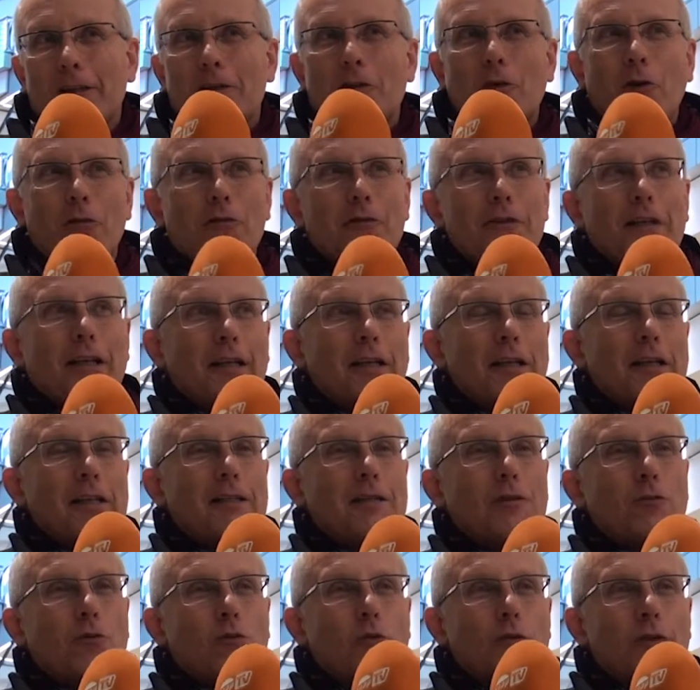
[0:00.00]
Ich hoffe, dir
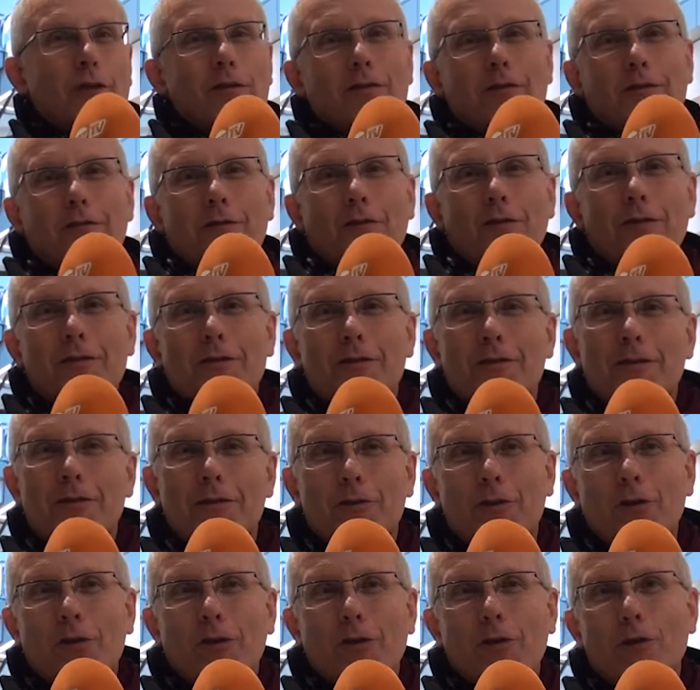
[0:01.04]
geht's gut und
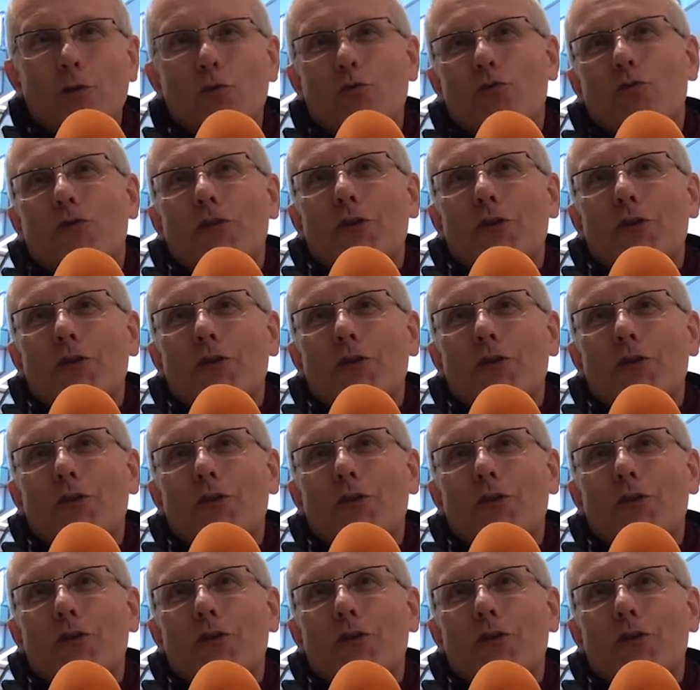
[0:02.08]
äh,